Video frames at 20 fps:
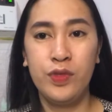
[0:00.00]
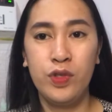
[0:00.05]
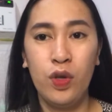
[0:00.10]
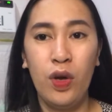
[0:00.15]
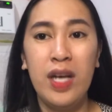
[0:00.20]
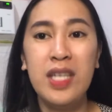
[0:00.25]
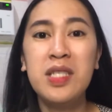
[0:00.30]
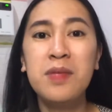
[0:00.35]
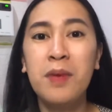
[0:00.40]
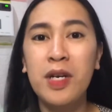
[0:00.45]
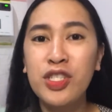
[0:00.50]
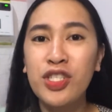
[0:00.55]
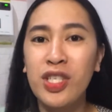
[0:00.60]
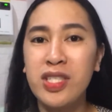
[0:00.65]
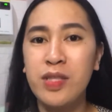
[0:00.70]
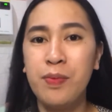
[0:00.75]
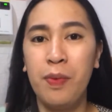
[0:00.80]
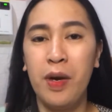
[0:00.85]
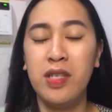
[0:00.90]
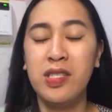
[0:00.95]
So as much
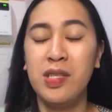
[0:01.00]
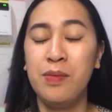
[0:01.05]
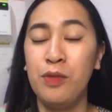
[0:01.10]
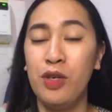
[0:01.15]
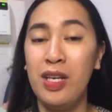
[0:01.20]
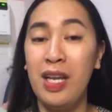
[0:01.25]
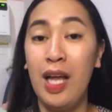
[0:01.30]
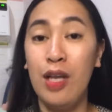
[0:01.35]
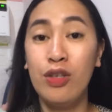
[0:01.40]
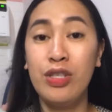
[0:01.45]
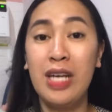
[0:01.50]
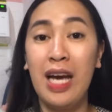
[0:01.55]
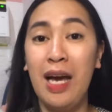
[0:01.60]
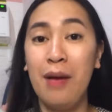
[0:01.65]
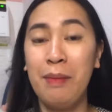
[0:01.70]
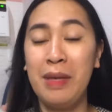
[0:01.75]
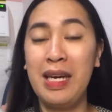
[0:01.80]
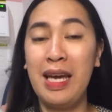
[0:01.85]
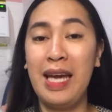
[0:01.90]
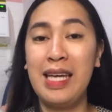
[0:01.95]
as possible, lalo na
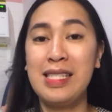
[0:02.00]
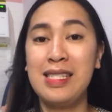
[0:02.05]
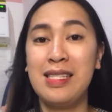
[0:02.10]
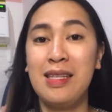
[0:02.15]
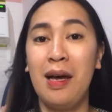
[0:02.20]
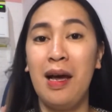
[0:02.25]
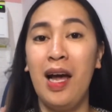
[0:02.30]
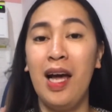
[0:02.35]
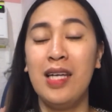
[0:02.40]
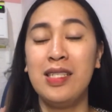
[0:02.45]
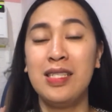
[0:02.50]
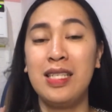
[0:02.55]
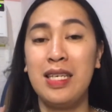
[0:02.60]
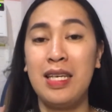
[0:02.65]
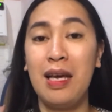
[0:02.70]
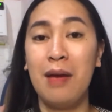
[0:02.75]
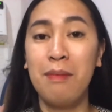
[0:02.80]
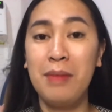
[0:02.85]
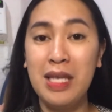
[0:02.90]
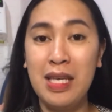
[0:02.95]
kami guys na
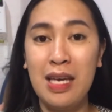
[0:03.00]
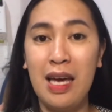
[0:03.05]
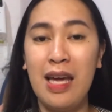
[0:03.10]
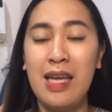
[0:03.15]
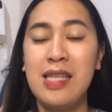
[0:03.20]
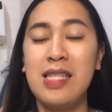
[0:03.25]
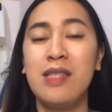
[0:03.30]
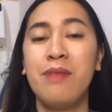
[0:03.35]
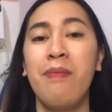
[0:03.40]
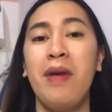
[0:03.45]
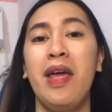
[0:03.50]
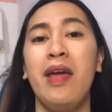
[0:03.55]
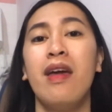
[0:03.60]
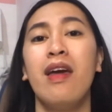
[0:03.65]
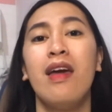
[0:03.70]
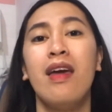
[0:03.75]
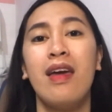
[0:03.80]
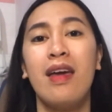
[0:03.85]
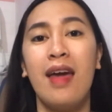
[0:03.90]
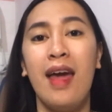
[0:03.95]
si Amia is may
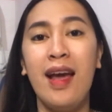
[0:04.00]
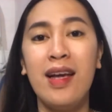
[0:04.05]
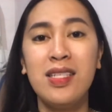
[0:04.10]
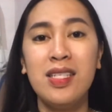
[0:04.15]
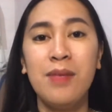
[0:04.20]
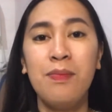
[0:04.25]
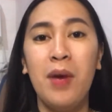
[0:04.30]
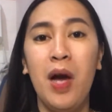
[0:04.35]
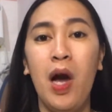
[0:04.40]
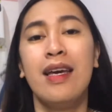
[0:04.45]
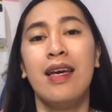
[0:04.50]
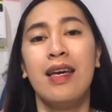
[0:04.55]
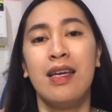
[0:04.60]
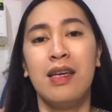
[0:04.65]
eczema,